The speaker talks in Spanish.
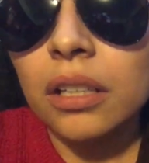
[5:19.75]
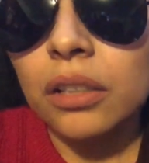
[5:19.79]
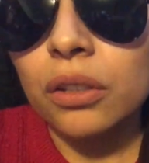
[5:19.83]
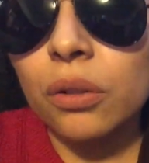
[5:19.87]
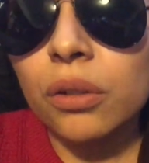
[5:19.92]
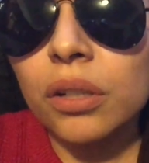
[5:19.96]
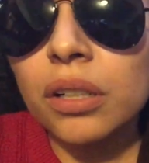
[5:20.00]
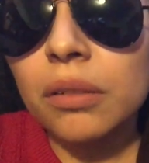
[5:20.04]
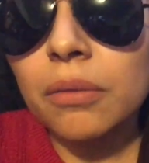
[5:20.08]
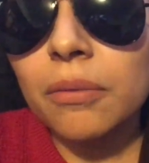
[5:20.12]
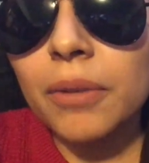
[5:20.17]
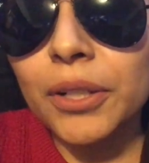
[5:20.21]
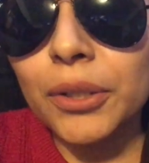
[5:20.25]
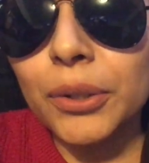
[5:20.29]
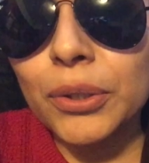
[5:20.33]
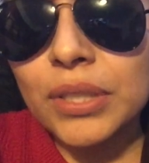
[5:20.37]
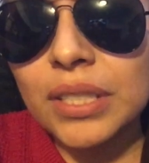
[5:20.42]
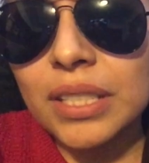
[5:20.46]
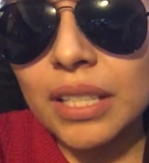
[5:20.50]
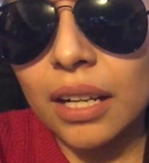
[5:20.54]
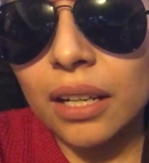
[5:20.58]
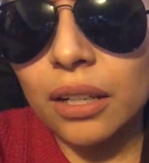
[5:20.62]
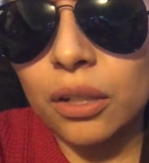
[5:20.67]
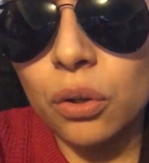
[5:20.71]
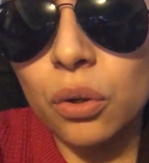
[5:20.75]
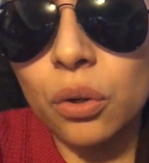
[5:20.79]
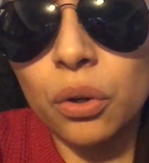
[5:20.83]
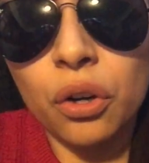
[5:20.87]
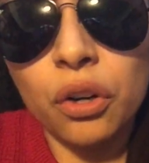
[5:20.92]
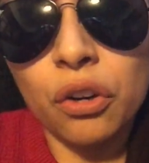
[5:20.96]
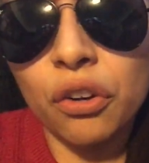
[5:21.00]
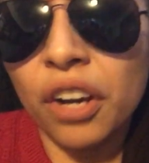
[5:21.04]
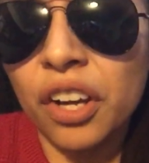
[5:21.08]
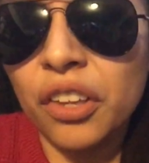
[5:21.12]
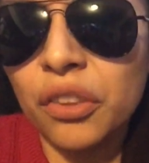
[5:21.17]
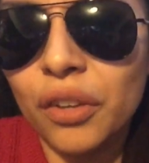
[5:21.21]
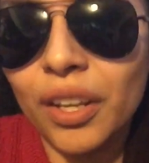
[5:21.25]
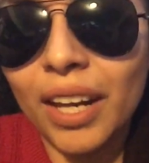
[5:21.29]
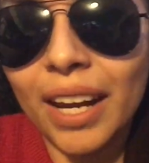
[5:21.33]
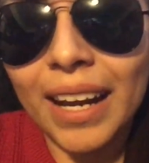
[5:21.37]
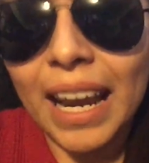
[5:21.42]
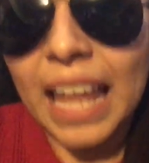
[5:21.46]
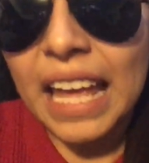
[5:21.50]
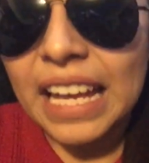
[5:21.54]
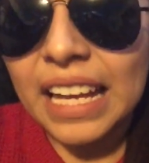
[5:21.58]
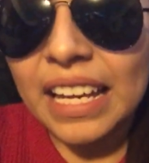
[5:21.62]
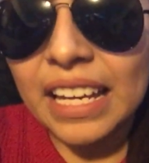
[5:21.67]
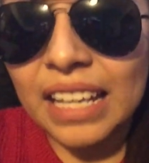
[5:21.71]
No recuerdo si, no, creo que no
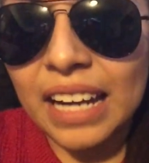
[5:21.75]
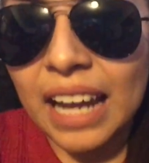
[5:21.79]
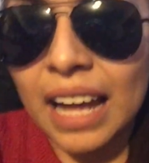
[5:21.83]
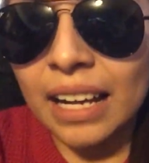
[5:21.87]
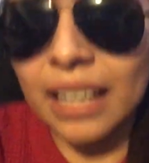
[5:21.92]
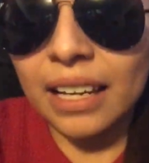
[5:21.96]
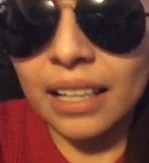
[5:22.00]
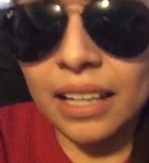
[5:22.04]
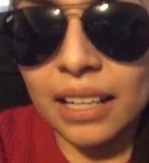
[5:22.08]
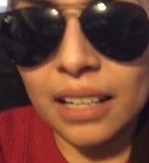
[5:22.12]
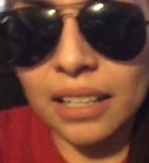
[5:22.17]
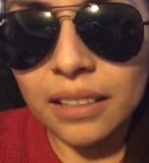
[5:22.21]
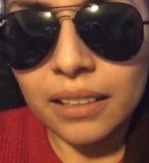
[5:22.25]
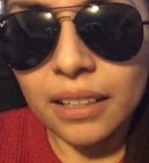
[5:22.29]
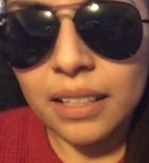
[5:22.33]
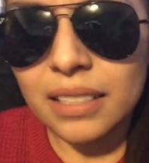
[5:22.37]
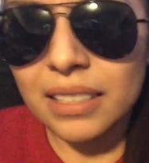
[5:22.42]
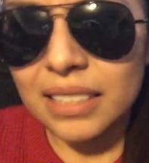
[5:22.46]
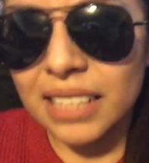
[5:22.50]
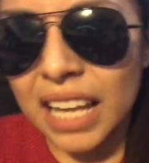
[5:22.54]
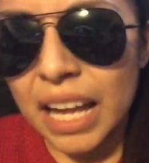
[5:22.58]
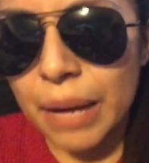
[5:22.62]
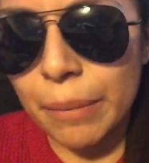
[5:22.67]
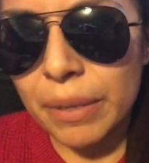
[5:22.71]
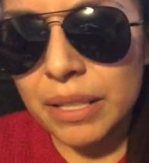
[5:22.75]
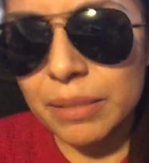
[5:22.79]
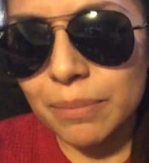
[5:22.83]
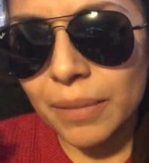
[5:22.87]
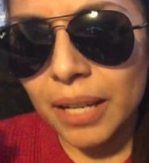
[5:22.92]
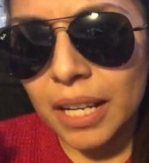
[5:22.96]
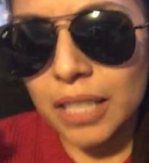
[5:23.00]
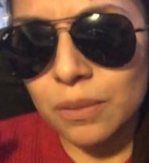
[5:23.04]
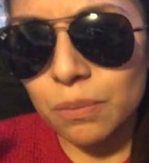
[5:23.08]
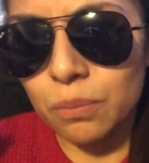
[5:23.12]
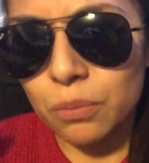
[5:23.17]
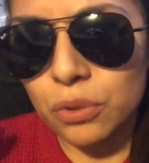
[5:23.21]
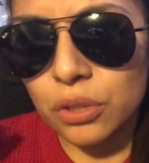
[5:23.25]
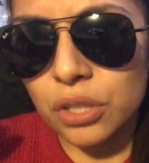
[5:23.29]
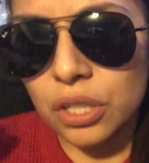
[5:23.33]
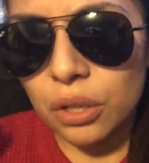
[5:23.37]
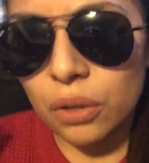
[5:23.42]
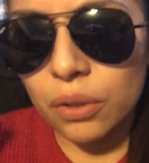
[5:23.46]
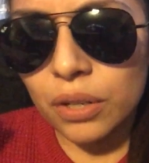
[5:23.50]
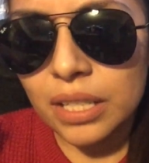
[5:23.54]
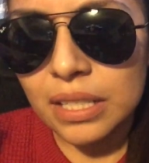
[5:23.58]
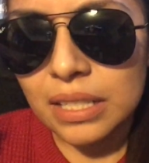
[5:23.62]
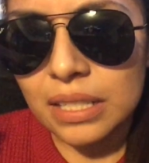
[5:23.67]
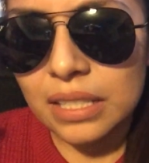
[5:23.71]
eran acrílicas, nada más me las
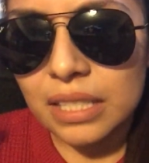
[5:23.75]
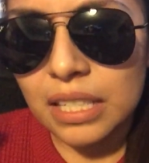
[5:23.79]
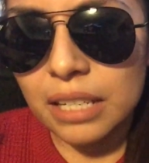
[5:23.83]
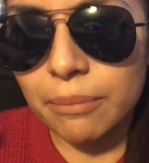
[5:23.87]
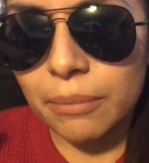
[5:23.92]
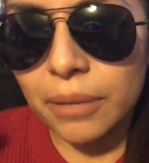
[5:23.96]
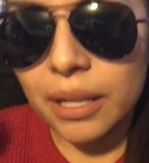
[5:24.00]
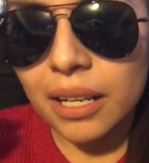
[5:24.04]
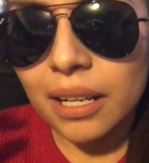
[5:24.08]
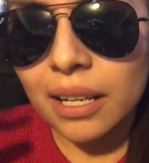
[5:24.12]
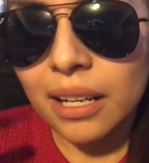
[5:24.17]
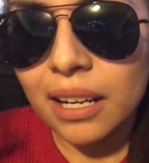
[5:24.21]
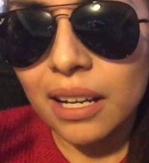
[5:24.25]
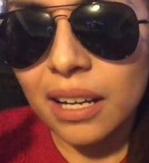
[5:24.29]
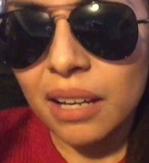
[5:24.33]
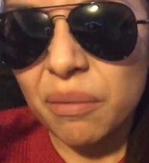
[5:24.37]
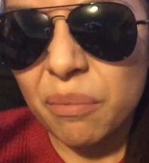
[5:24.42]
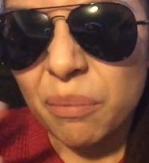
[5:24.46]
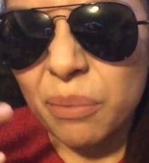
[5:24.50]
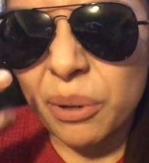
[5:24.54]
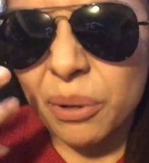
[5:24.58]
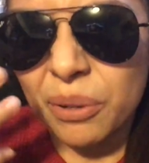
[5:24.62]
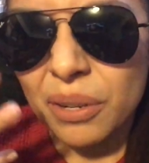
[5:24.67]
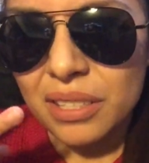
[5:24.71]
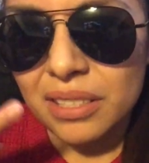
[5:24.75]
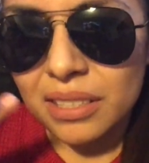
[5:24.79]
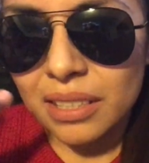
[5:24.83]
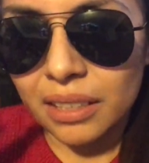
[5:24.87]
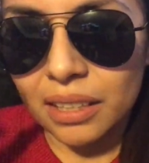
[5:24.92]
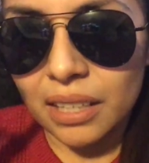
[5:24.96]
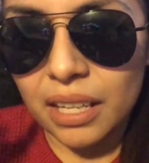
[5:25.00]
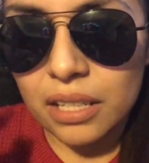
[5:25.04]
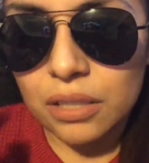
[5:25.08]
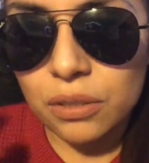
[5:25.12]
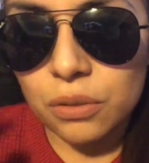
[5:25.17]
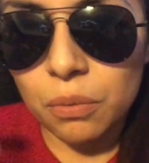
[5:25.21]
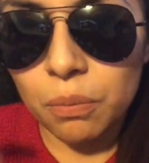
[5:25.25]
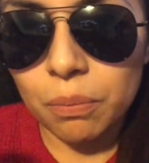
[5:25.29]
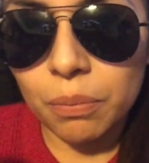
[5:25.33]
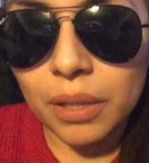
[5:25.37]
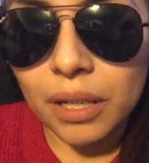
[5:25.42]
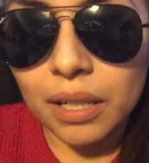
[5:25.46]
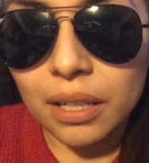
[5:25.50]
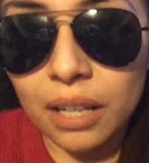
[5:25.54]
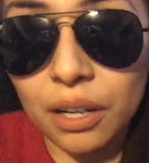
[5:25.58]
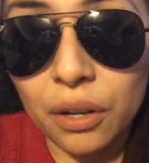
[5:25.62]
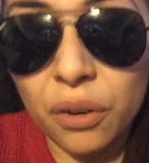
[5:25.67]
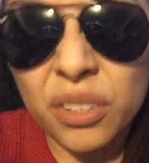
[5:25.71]
pusieron encima, pero se sentía
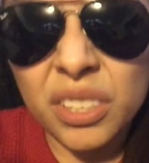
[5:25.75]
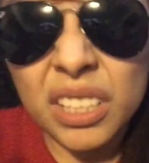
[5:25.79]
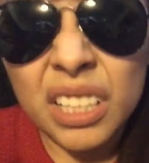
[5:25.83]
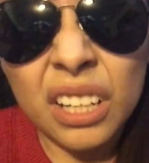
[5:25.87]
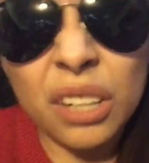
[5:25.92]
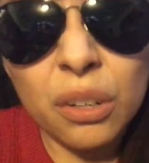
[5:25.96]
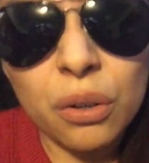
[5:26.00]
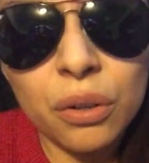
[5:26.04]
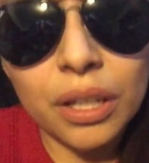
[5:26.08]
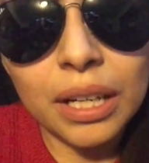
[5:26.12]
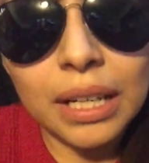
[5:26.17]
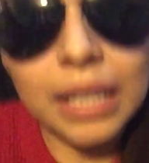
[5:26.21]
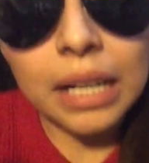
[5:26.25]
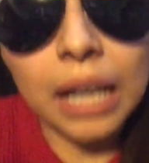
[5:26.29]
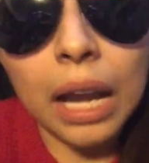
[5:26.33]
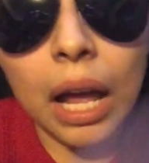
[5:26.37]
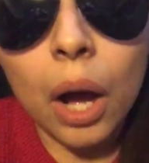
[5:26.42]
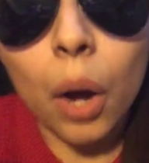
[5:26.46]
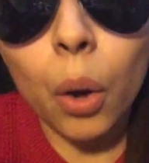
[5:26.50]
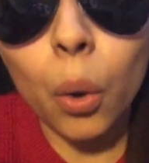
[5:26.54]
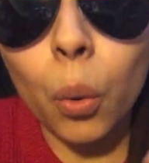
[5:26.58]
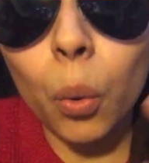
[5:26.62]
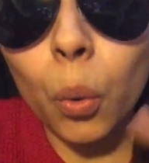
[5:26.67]
súper raro. Esa creo que es la